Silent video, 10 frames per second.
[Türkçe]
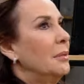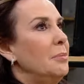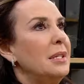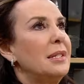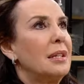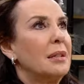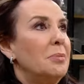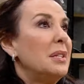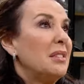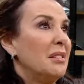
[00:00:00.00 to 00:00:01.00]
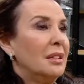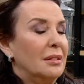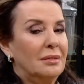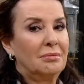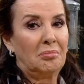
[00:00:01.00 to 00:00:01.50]
Bisk. Kariske.
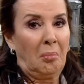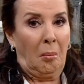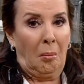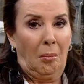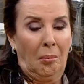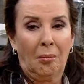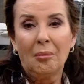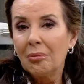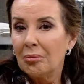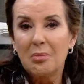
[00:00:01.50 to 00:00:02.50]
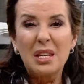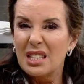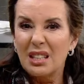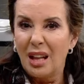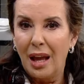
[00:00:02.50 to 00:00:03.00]
Bisk yapacağız. Biski flan
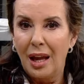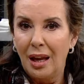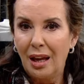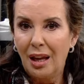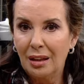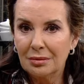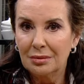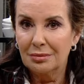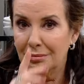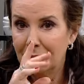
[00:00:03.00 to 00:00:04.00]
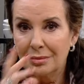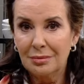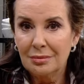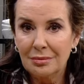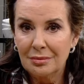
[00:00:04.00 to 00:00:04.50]
yapacağız. Flanı
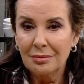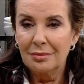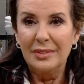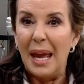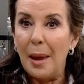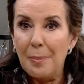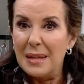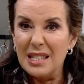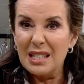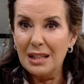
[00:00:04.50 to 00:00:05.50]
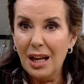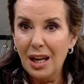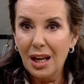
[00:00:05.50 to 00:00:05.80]
da patates püresinin üstüne